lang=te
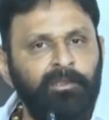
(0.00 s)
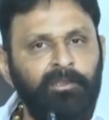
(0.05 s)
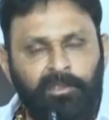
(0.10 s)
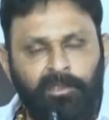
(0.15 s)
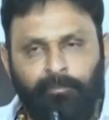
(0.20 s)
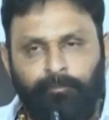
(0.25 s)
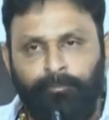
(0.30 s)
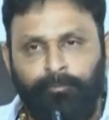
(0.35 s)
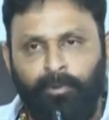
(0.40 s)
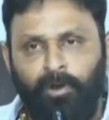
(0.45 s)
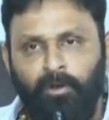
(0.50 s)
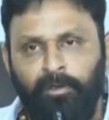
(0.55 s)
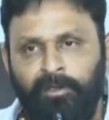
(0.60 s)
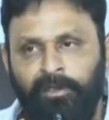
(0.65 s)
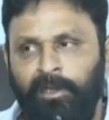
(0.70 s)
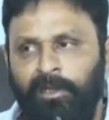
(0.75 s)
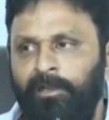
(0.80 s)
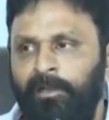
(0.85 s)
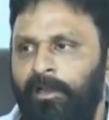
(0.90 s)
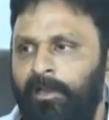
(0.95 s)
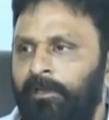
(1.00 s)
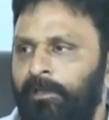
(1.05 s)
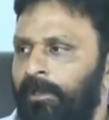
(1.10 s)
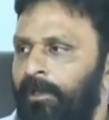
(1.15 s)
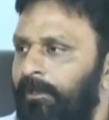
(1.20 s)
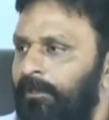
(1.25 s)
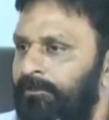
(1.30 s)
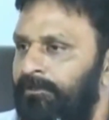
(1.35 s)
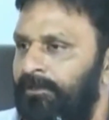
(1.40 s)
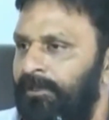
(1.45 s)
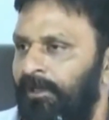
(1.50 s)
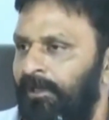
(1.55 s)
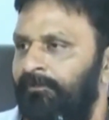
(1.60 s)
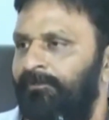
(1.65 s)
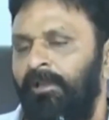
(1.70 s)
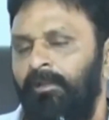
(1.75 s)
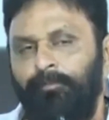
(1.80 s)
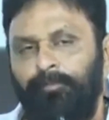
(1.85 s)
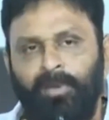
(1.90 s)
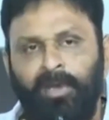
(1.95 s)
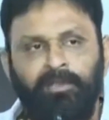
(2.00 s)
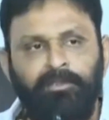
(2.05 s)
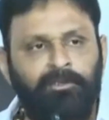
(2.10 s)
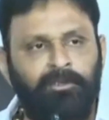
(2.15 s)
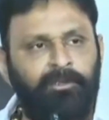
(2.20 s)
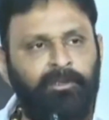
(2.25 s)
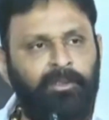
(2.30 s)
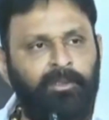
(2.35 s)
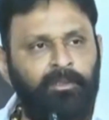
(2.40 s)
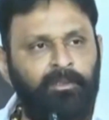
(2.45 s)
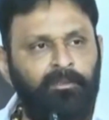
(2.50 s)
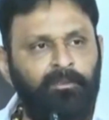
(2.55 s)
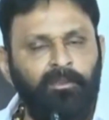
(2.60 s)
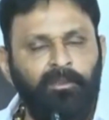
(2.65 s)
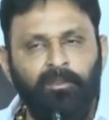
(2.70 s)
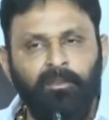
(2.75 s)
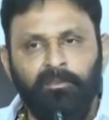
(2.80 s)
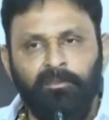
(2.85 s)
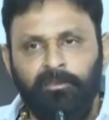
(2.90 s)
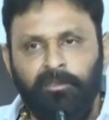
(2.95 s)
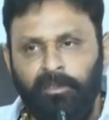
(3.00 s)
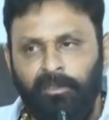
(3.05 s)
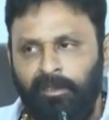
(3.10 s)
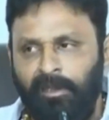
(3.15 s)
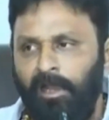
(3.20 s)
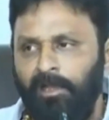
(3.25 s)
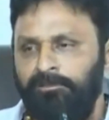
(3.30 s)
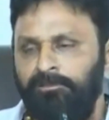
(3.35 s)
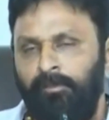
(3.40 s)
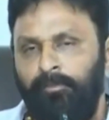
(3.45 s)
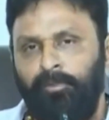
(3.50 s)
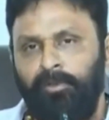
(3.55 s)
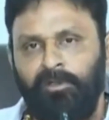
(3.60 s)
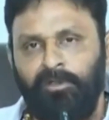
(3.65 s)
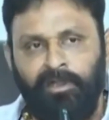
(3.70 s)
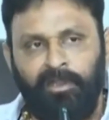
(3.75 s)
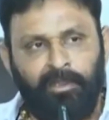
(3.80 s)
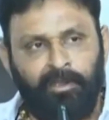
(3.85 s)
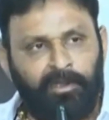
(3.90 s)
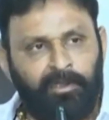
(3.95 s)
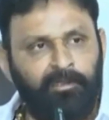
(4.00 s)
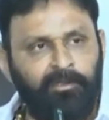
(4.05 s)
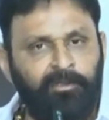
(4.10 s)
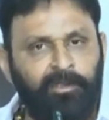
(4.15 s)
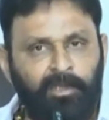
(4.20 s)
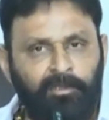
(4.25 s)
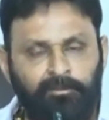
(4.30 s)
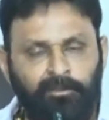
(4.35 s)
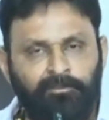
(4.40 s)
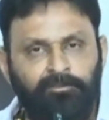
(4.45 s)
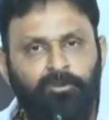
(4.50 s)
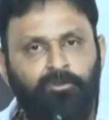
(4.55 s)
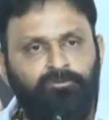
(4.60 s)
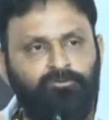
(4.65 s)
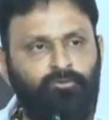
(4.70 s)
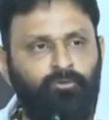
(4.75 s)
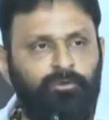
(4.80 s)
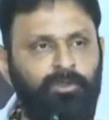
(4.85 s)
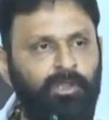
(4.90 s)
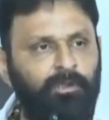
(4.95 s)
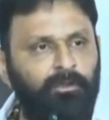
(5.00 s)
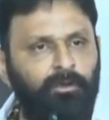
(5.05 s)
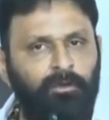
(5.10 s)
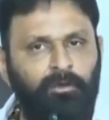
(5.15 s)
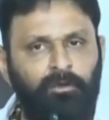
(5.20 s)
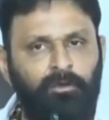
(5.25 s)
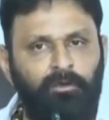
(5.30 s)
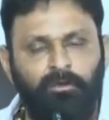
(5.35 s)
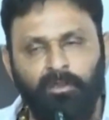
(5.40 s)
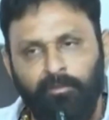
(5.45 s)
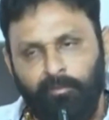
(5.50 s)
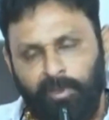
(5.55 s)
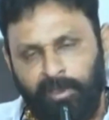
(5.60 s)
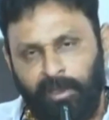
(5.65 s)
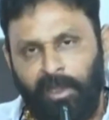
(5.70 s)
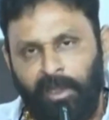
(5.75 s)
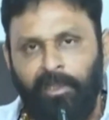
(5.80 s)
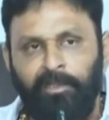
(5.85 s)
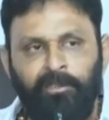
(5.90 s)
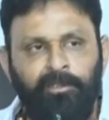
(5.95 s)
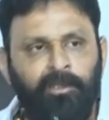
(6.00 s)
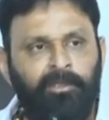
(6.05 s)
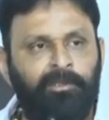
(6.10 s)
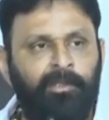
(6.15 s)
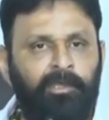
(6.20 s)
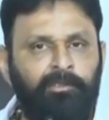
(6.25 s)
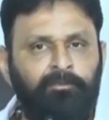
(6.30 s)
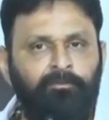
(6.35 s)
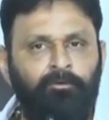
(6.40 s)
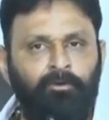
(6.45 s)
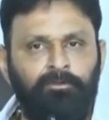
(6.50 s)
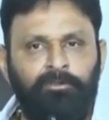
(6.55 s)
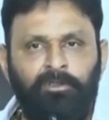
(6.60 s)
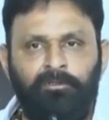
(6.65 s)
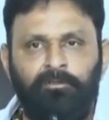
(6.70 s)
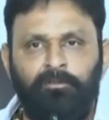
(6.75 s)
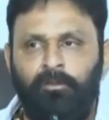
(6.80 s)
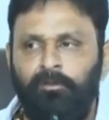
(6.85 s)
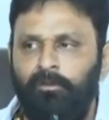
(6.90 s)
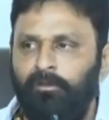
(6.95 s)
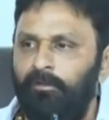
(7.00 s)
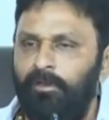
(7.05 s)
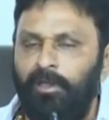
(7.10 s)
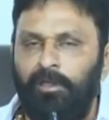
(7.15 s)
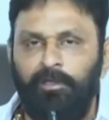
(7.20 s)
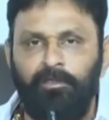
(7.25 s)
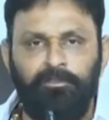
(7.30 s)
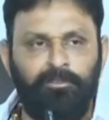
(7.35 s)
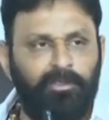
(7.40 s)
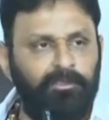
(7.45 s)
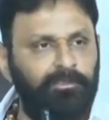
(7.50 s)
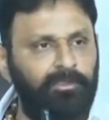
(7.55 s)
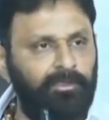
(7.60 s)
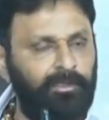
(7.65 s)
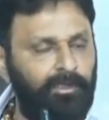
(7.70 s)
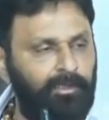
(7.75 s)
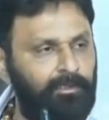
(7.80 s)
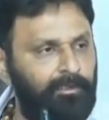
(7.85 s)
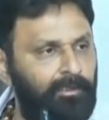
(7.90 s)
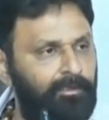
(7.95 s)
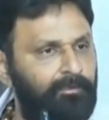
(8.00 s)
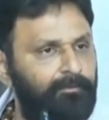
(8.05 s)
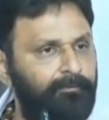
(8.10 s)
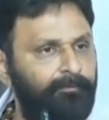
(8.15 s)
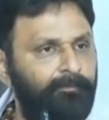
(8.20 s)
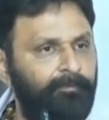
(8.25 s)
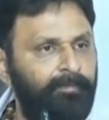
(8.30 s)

ఇక పవన్ కళ్యాణ్ గారి జనసేన పార్టీని ఈ రాష్ట్ర ప్రజలు ఏ రకంగా అర్థం చేసుకుంటారో మరి ఆయనకన్నా అర్థమవుతుందో లేదో నాకైతే అర్థం కావట్లా